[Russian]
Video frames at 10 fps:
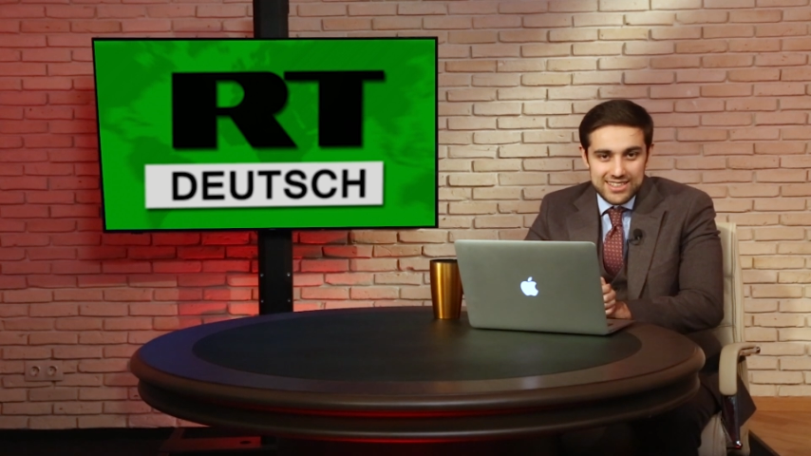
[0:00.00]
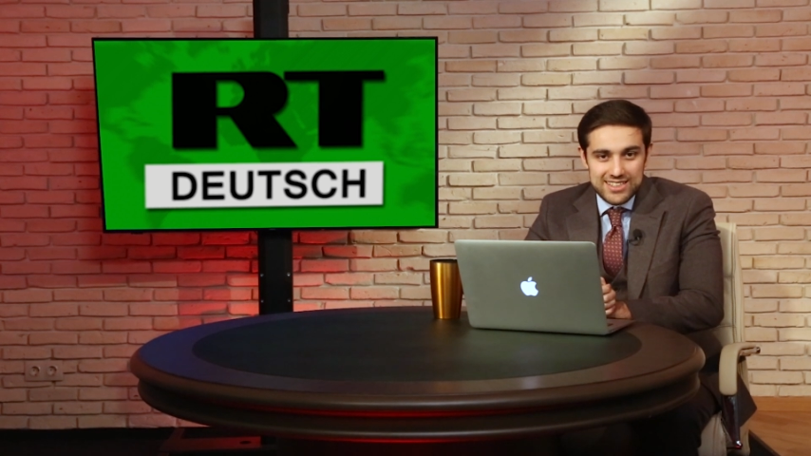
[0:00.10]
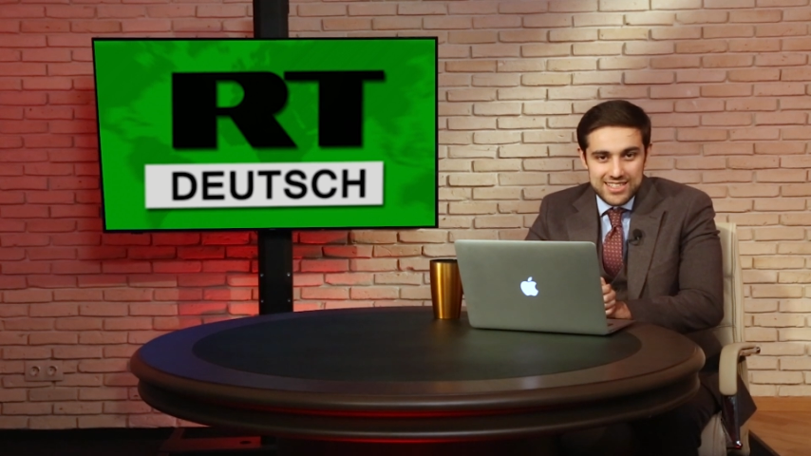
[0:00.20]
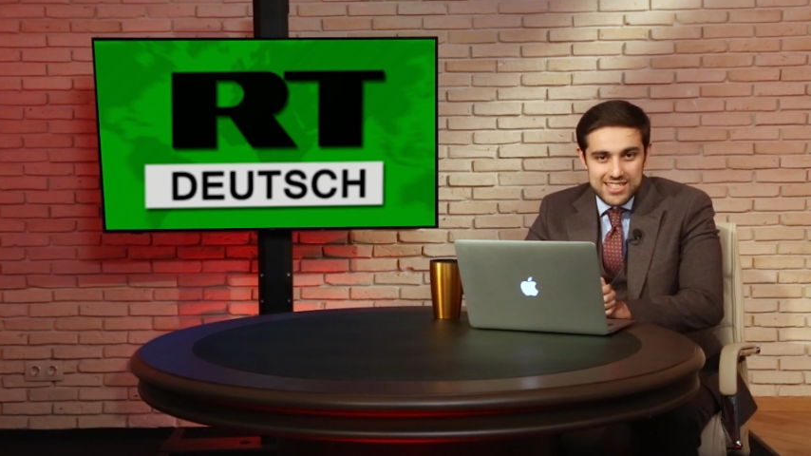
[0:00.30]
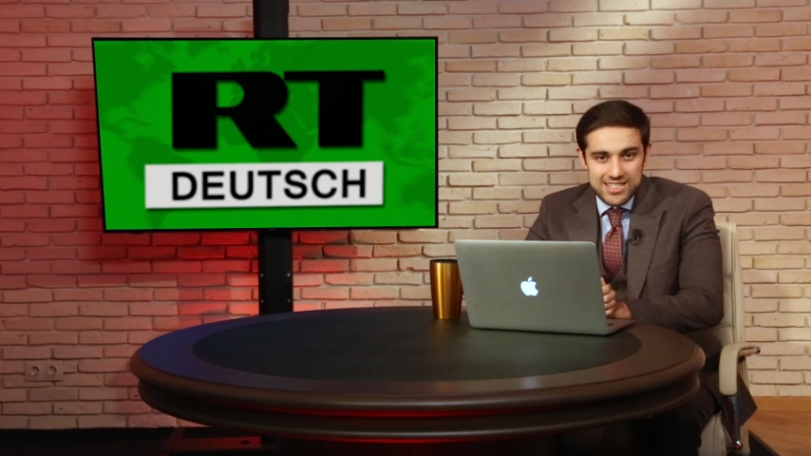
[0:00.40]

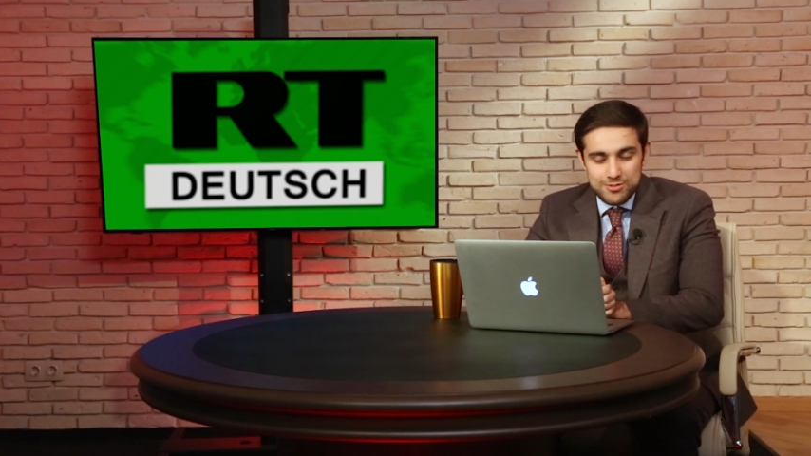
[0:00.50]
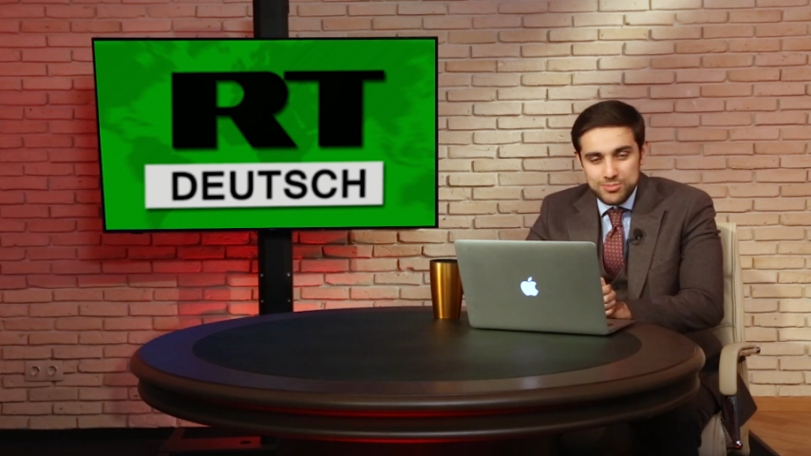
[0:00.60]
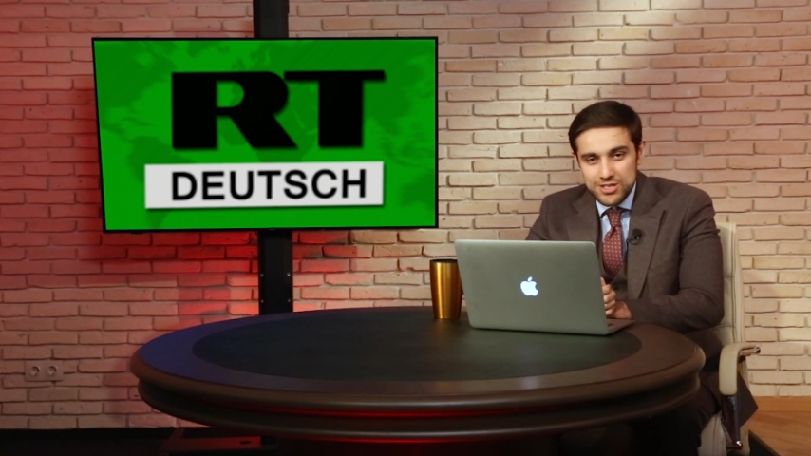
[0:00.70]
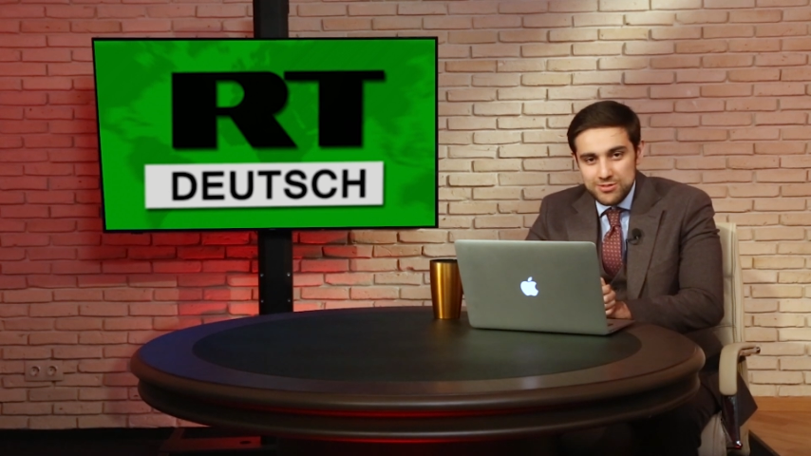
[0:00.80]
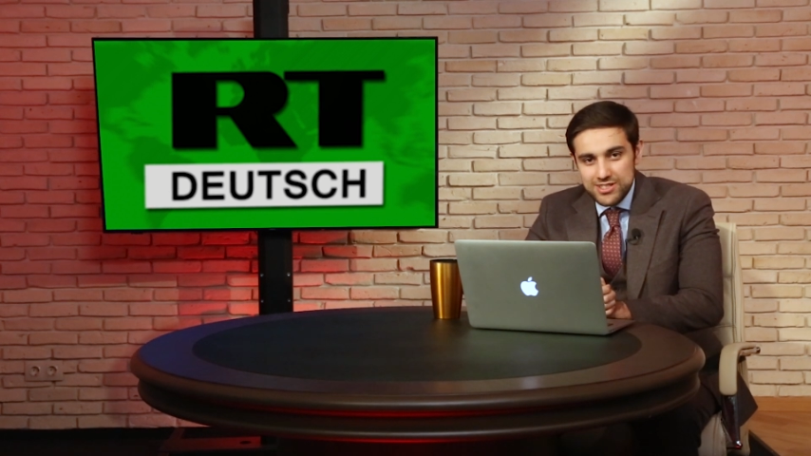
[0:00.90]
этой неделе
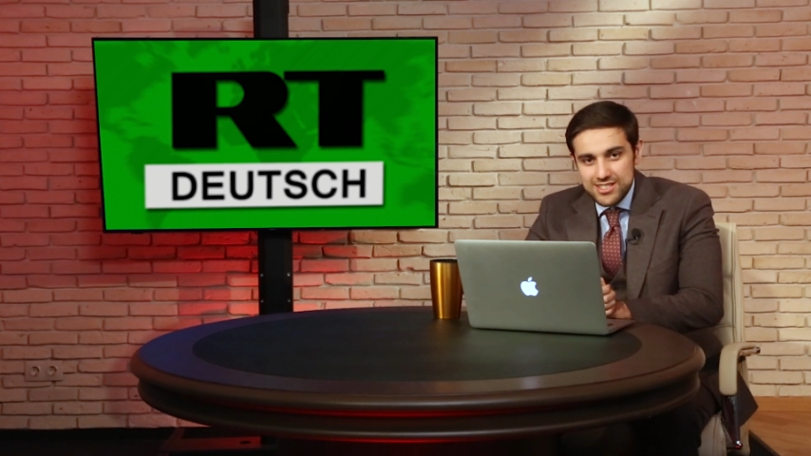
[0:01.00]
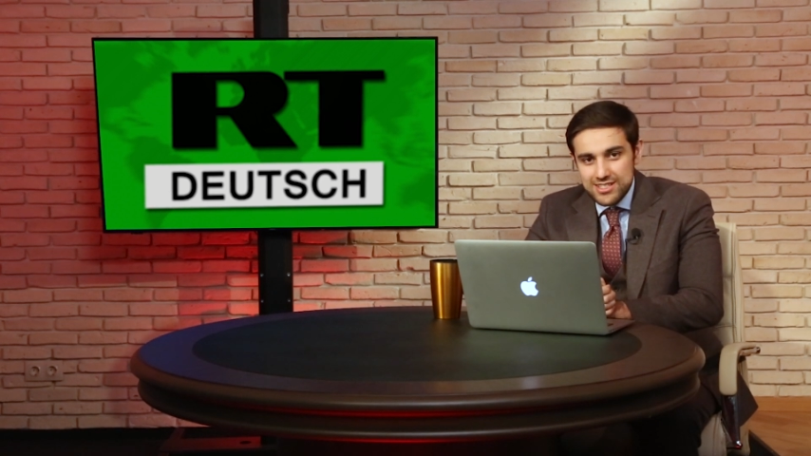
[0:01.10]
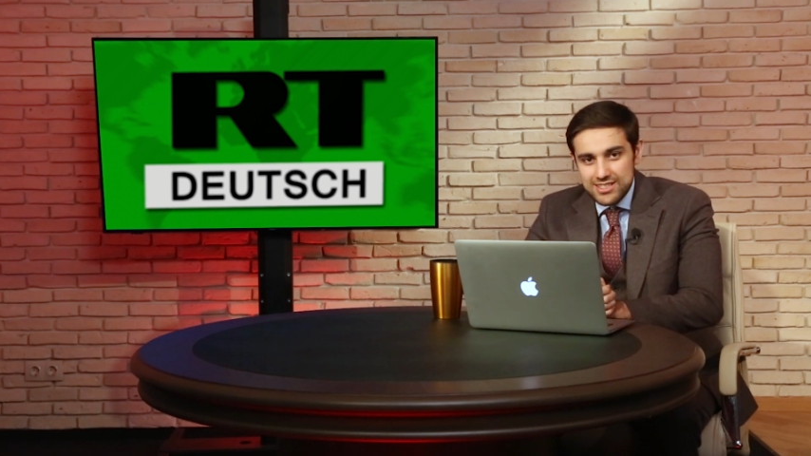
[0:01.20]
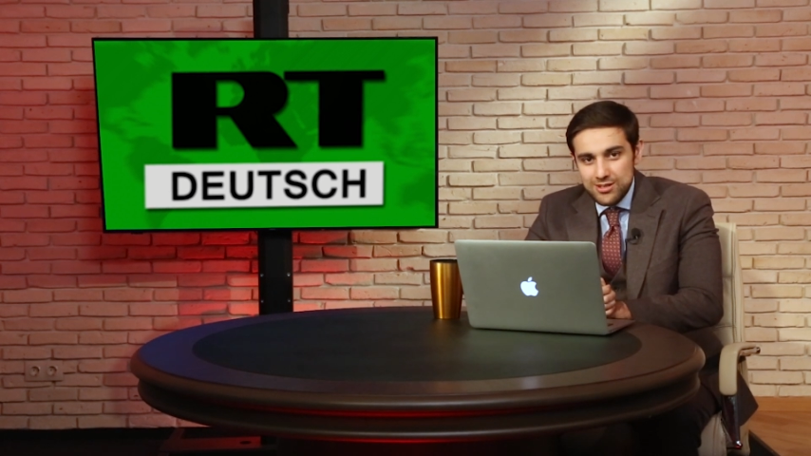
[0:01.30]
появился,